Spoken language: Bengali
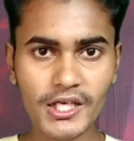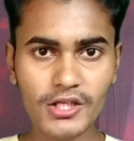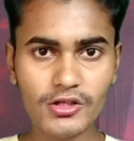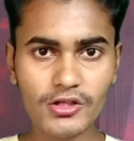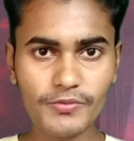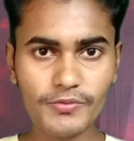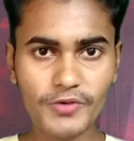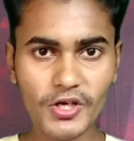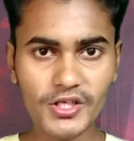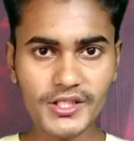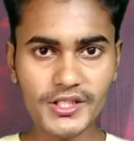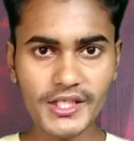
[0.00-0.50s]
তো
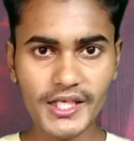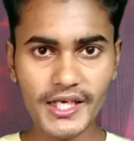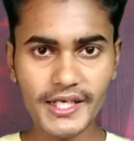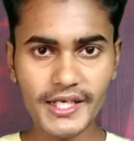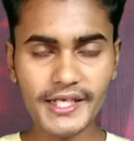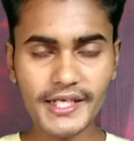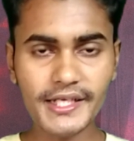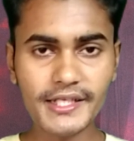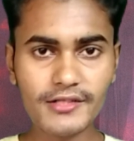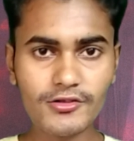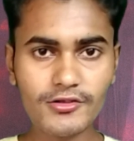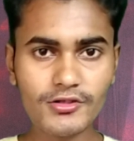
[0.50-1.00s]
ভিউয়ার্স
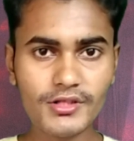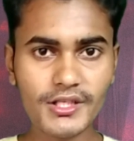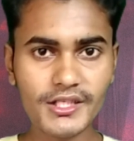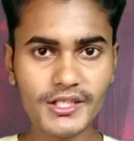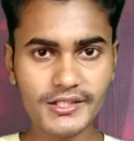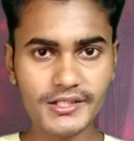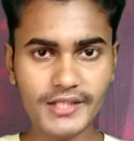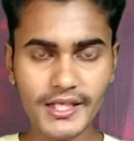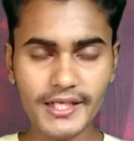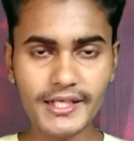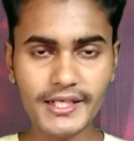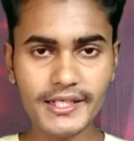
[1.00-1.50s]
এটা কিন্তু
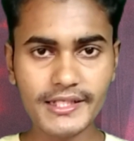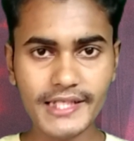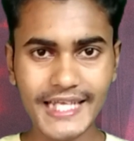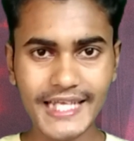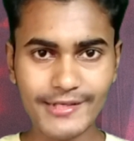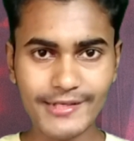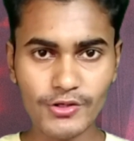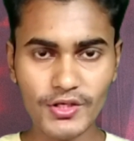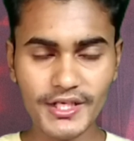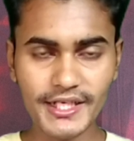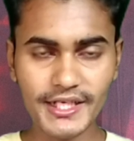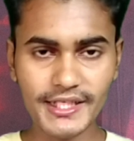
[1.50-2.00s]
তিরিশ তারিখে
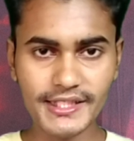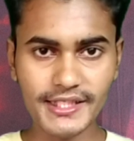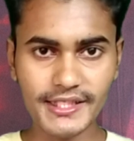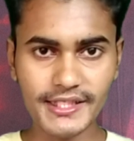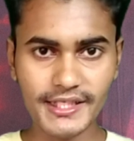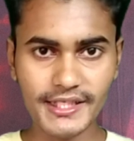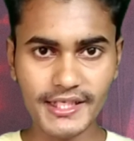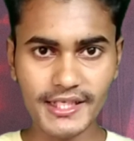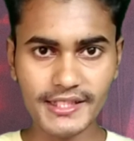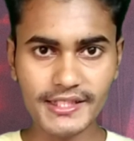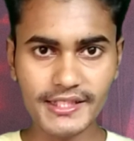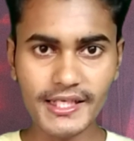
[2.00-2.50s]
শেষ হয়ে গেছে
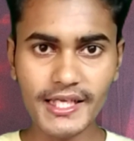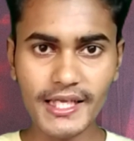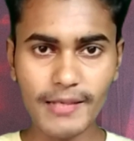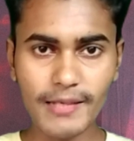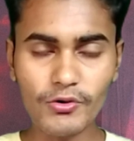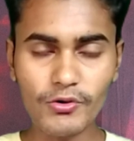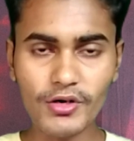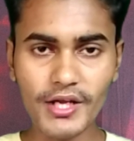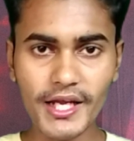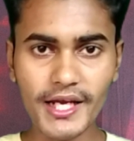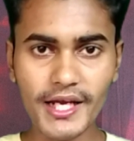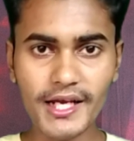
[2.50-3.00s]
ঠিক আছে
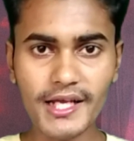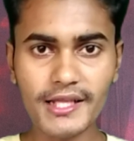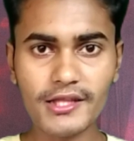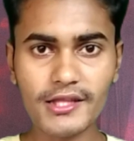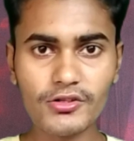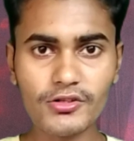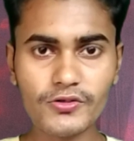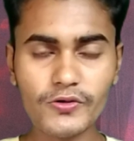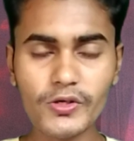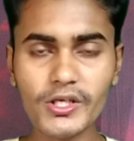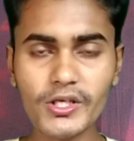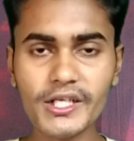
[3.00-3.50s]
এবং
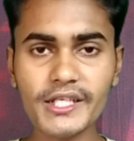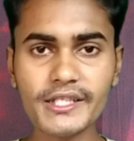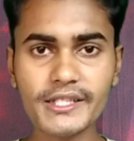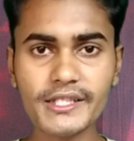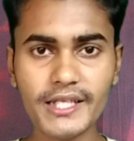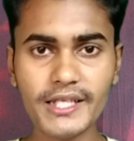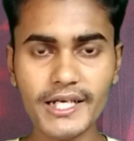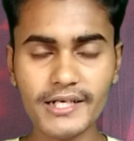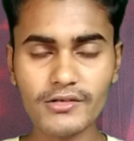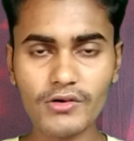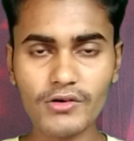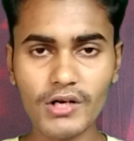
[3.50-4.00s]
একাত্তর জনাকে
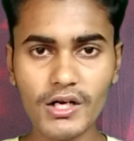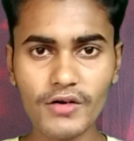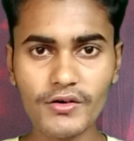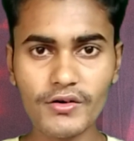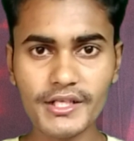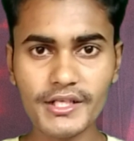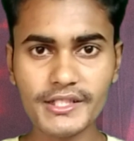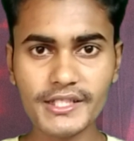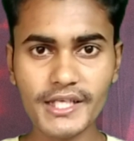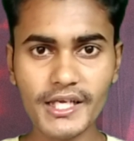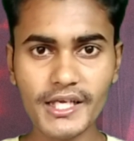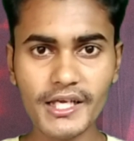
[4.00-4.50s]
সিলেক্ট করা
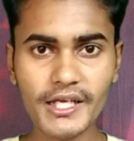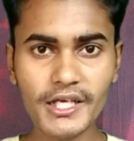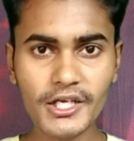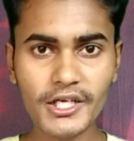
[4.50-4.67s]
হয়েছে